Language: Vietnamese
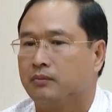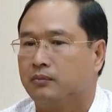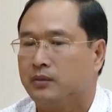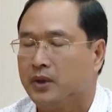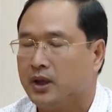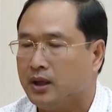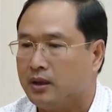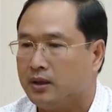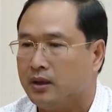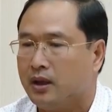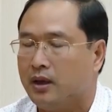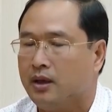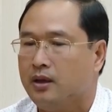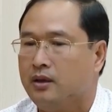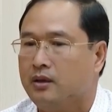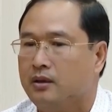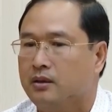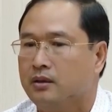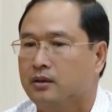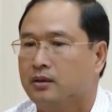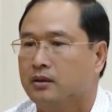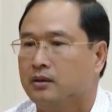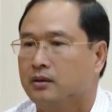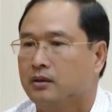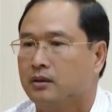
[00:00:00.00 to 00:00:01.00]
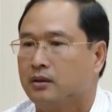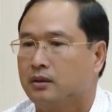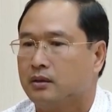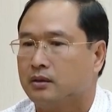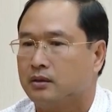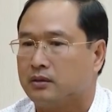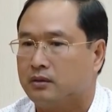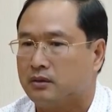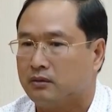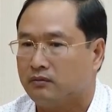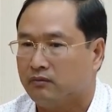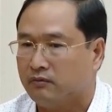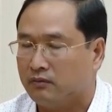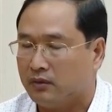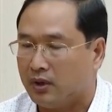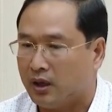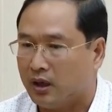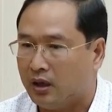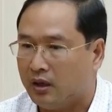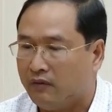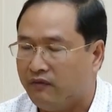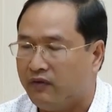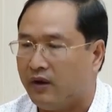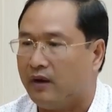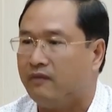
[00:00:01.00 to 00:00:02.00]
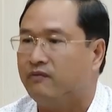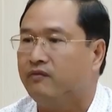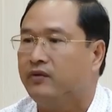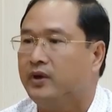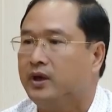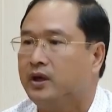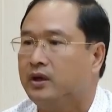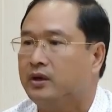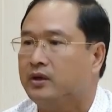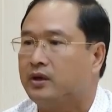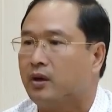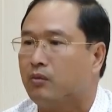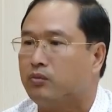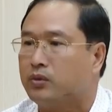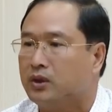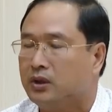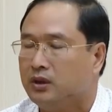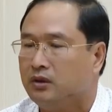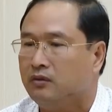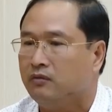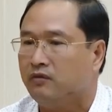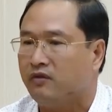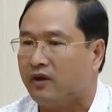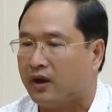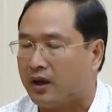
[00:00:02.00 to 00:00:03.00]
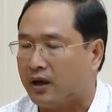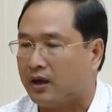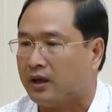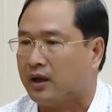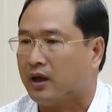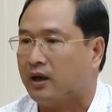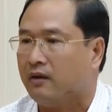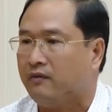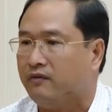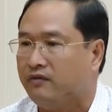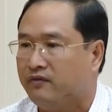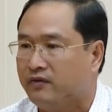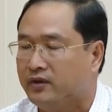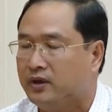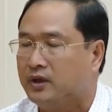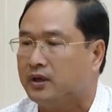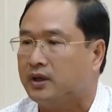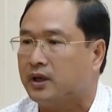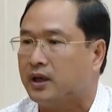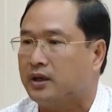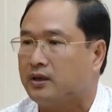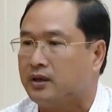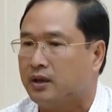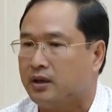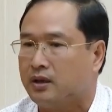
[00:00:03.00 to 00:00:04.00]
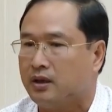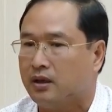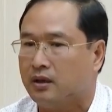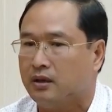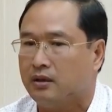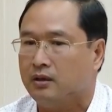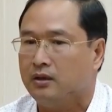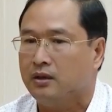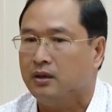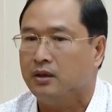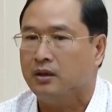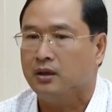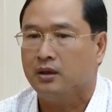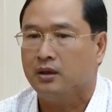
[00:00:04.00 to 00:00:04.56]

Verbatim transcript: biết đến ở phạm vi trong nước và cả vươn ra thế giới.